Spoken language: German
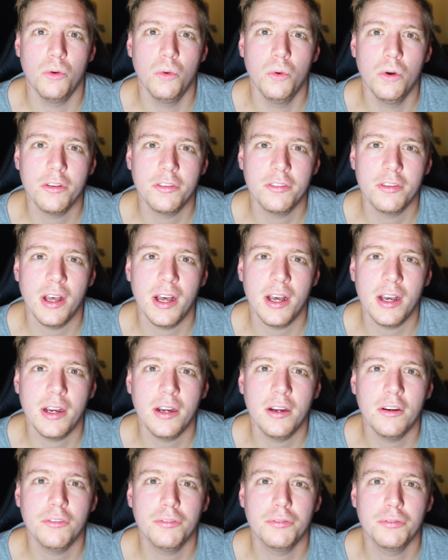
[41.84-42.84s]

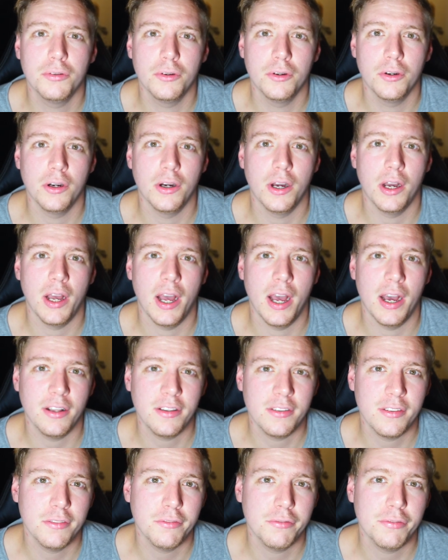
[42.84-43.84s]
Ursachen für
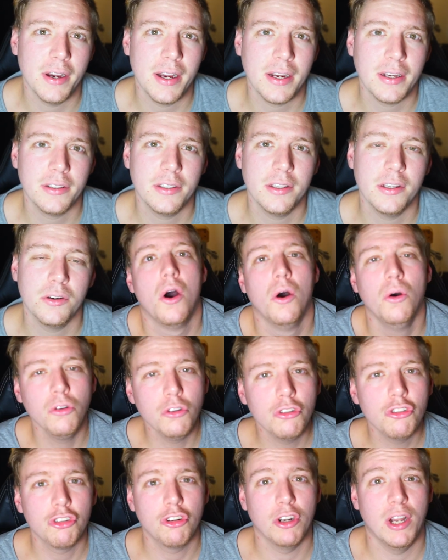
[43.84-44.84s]
Herzinfarkte
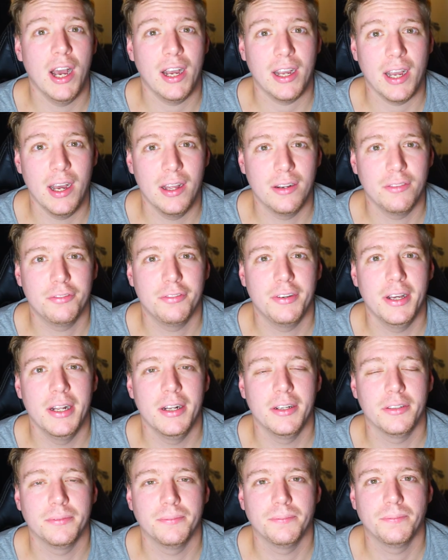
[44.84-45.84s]
und
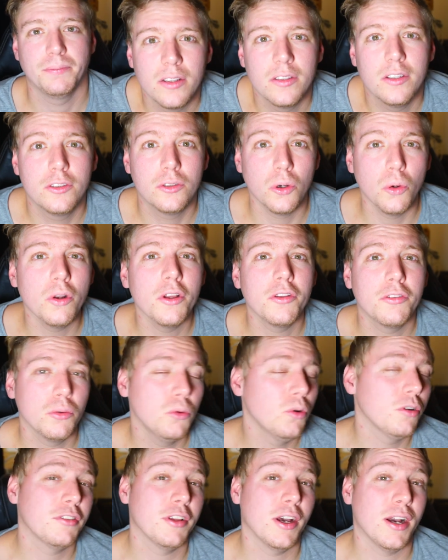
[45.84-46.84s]
Schlaganfällen. Die
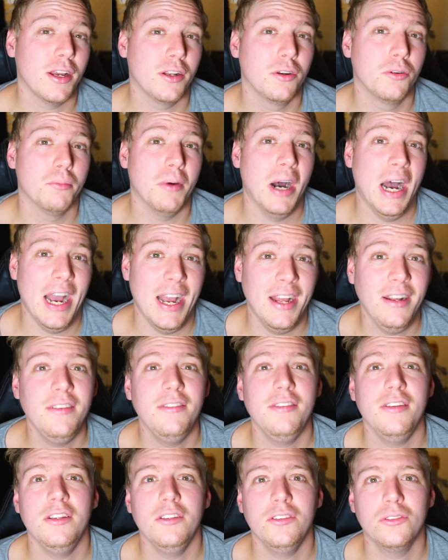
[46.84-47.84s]
Todesursache Nummer
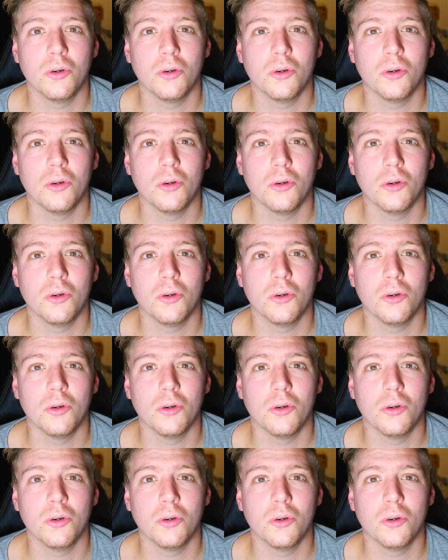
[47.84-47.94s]
1 in